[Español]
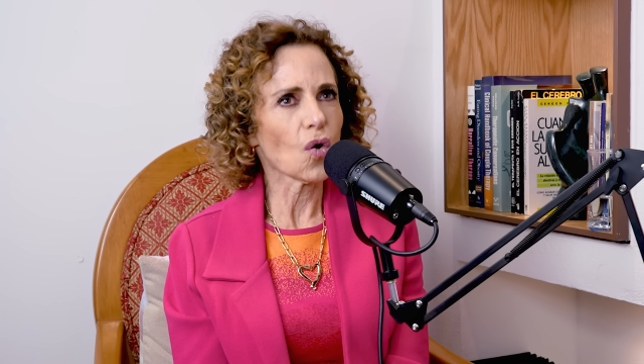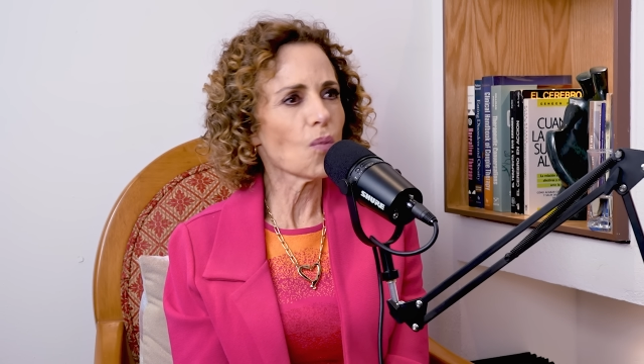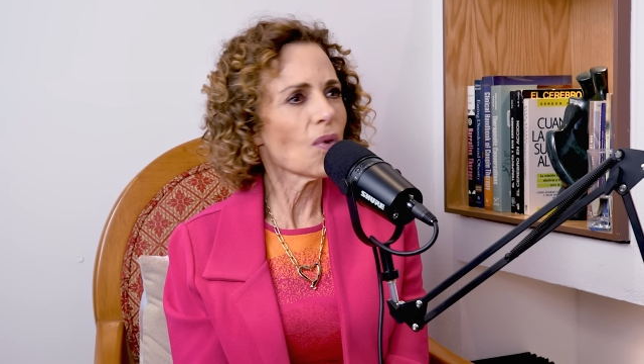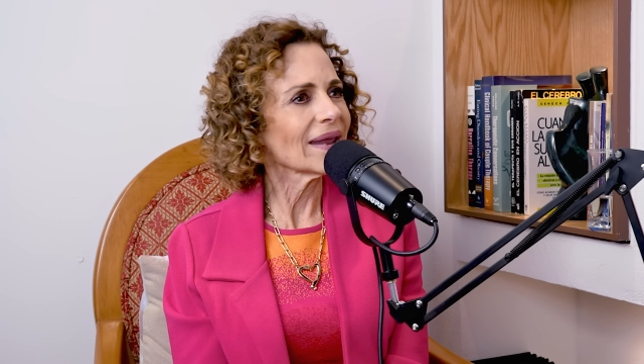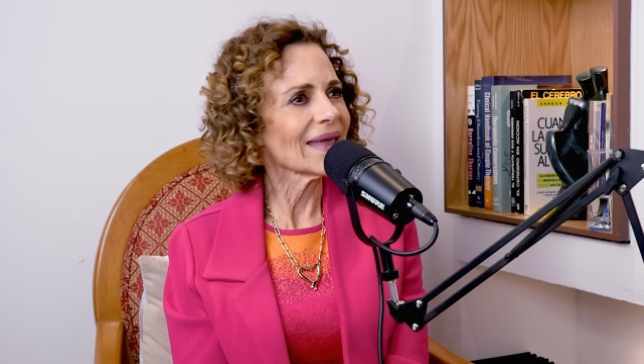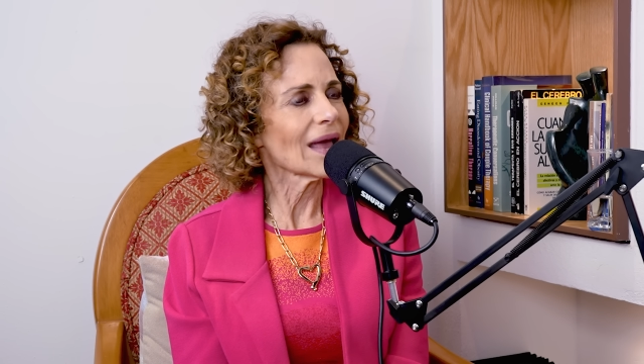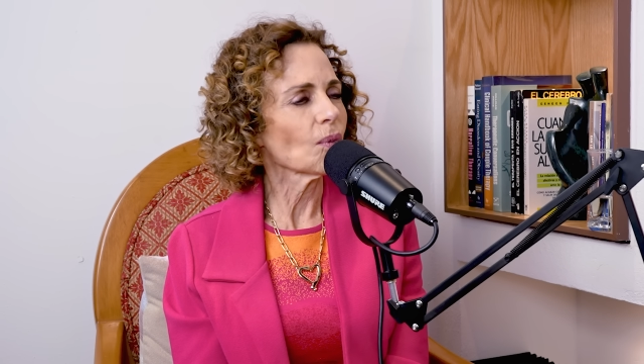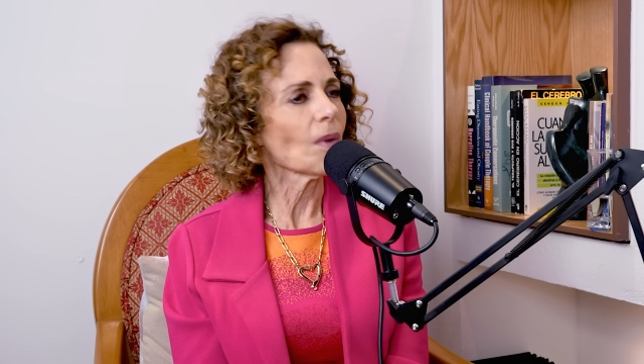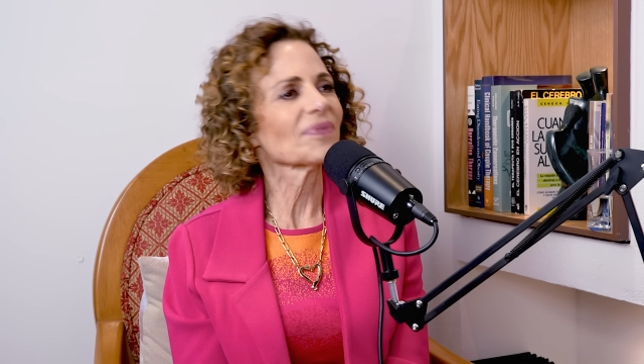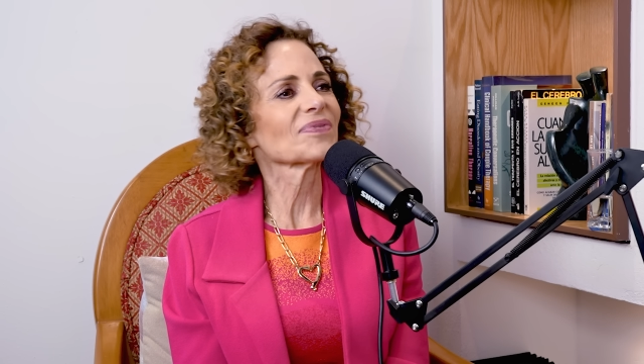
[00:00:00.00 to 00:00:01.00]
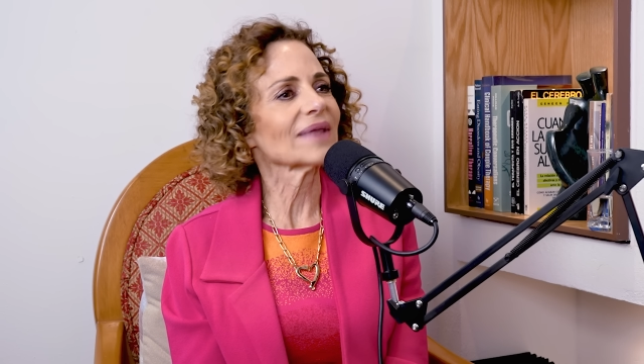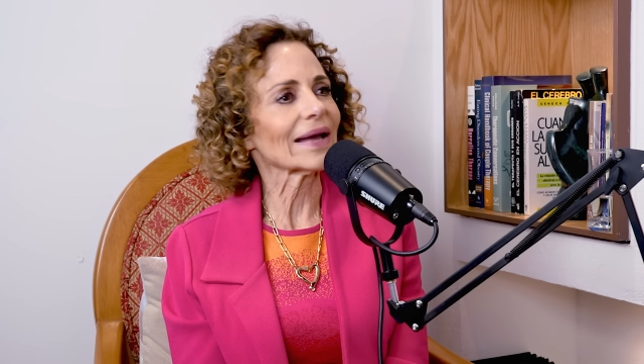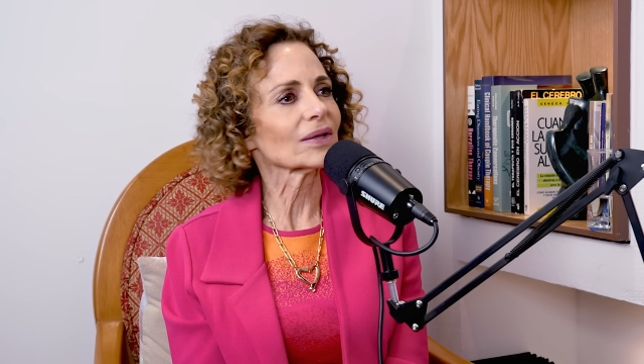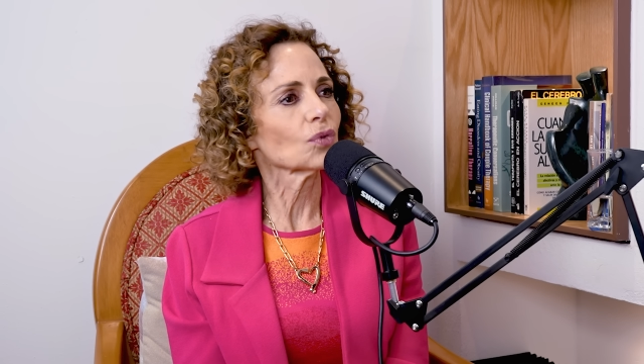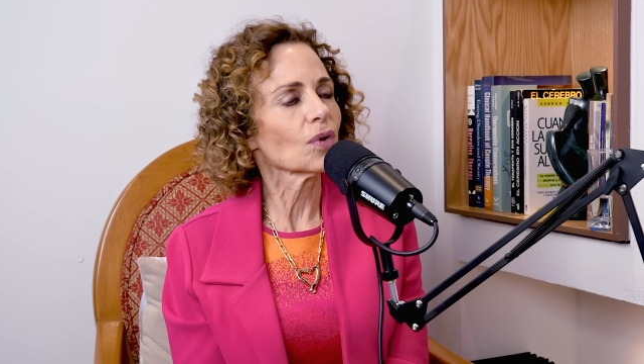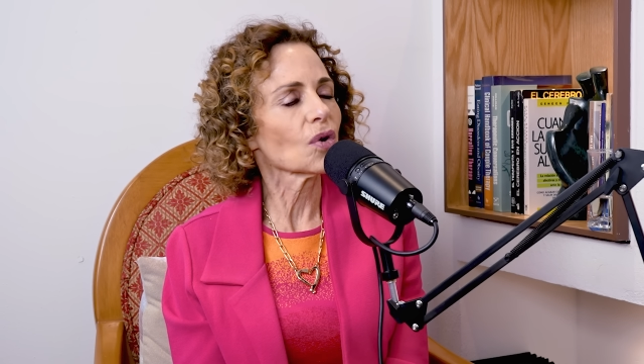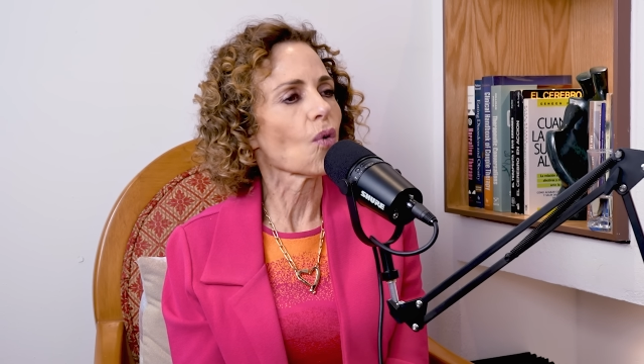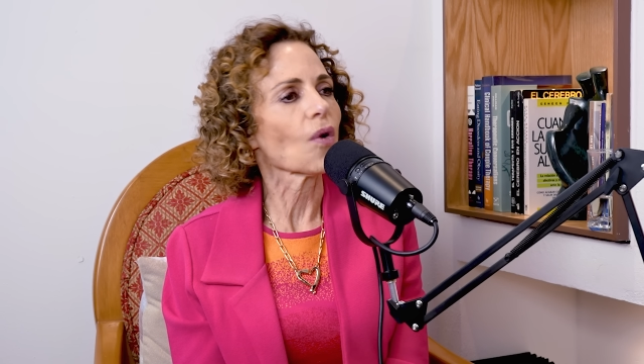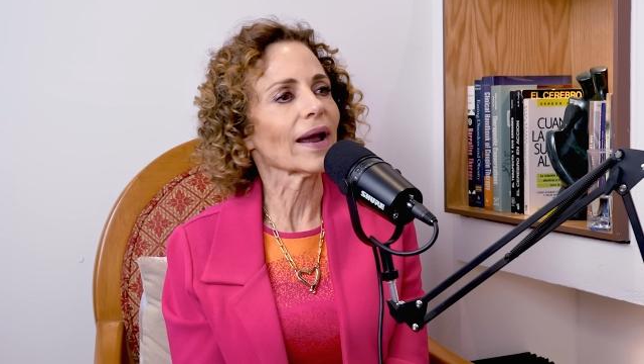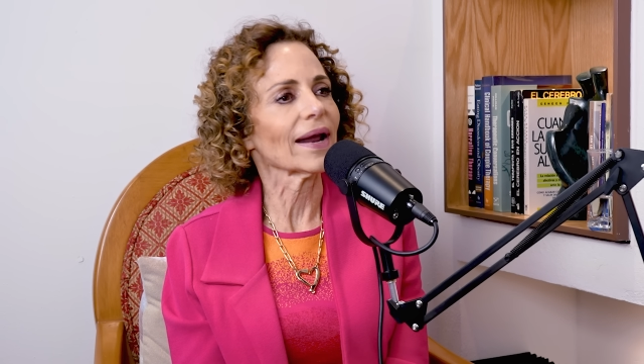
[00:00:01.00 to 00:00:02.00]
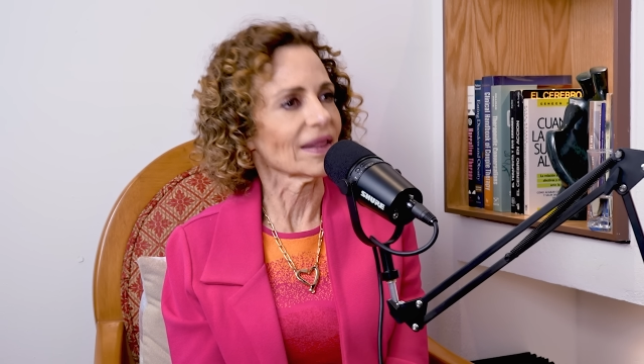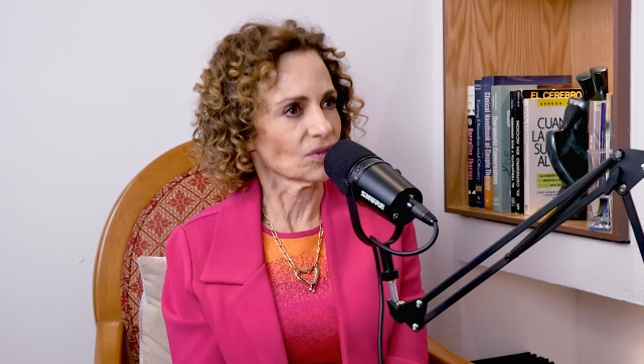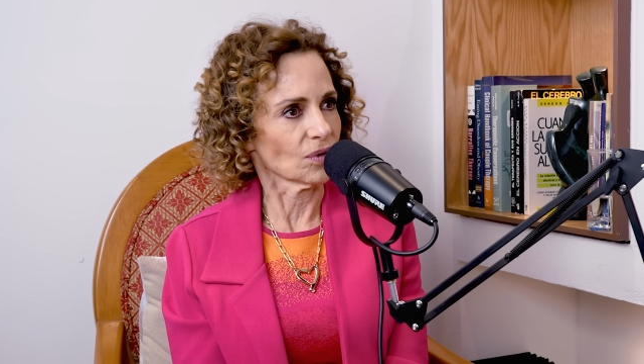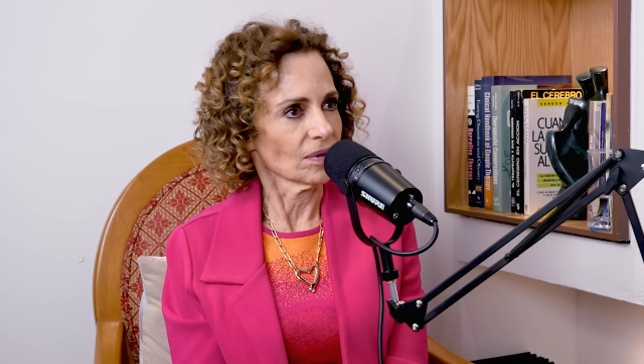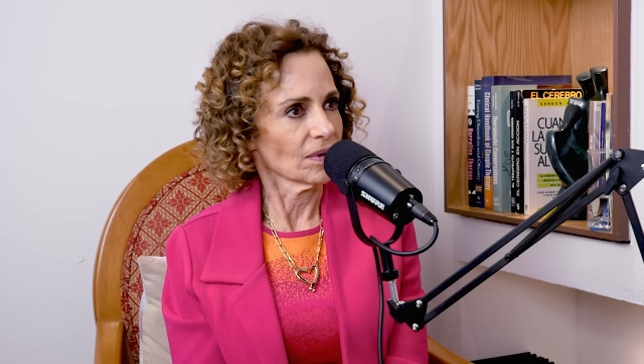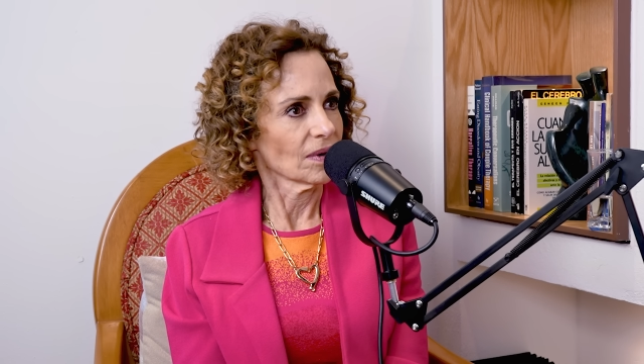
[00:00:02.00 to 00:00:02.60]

¿Cómo haría lo abstracto en concreto?